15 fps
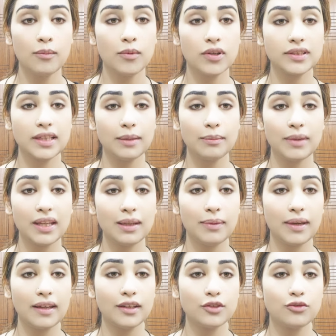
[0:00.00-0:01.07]
बहुत सारी मेरी
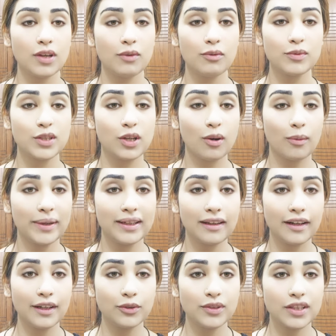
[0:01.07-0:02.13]
बहनें जो है वो मुझे कमेंट
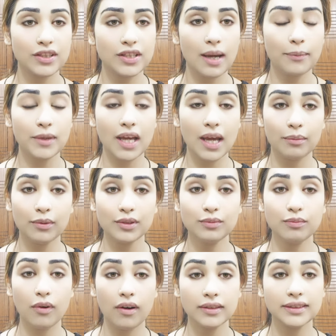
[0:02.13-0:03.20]
कर रही होती है जी आपके आईब्रोज
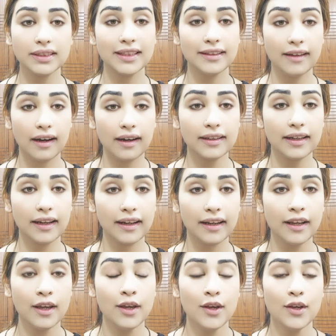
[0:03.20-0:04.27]
बहुत ज़्यादा डार्क
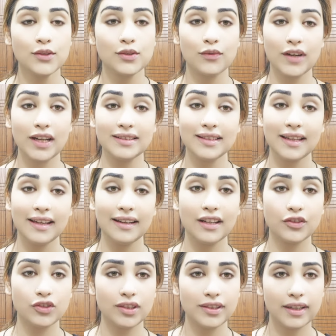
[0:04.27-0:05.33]
हैं सो फ्रेंड्स ये
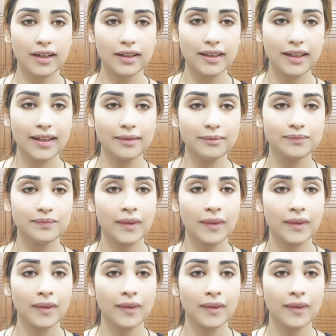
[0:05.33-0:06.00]
नेचुरल डार्क है